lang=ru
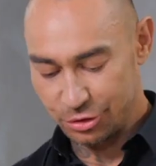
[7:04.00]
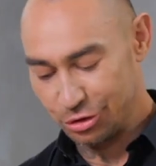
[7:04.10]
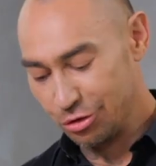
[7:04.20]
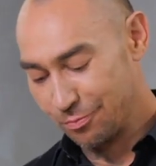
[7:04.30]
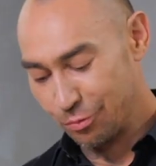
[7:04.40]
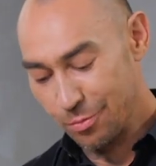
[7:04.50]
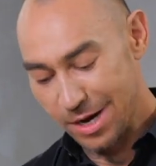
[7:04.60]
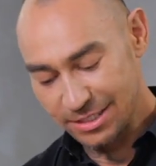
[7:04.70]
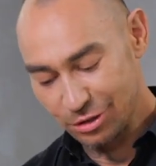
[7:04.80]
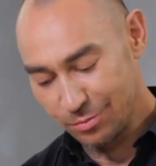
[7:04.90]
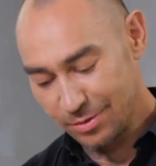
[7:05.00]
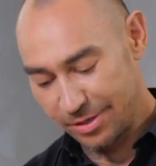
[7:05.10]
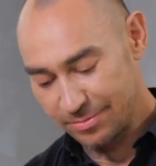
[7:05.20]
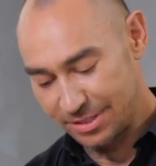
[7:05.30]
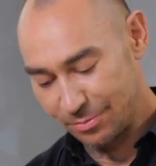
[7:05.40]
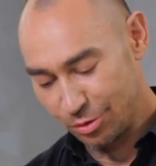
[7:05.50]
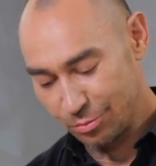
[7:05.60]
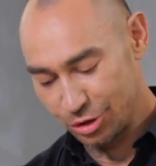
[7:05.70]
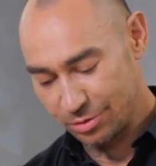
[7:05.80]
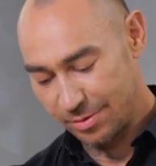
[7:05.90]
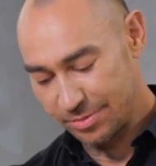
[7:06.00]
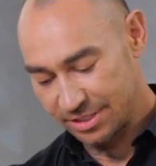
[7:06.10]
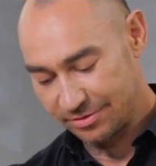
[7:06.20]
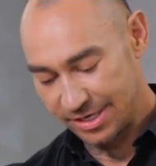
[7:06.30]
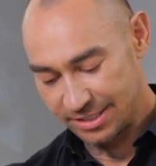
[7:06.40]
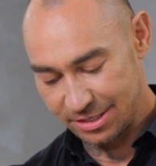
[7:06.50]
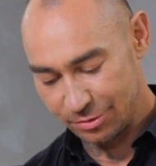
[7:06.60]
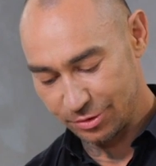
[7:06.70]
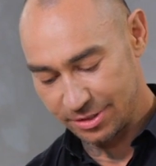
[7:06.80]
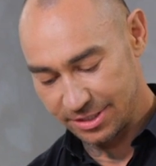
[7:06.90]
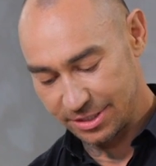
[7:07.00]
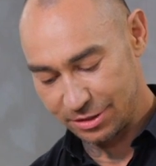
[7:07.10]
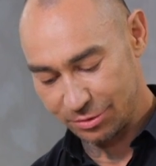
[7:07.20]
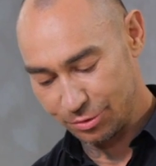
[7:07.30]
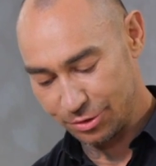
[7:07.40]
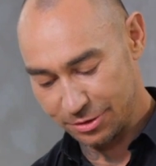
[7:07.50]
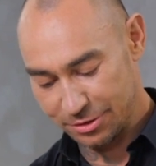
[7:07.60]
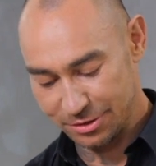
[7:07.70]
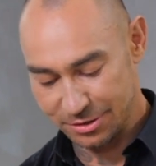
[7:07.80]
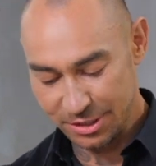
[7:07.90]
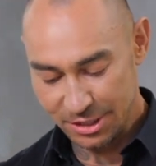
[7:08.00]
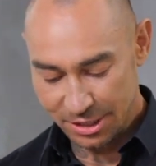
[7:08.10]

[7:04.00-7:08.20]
Слушай, ну по маслу мы прям с тобой можем образовать какой-то, знаешь, такой э,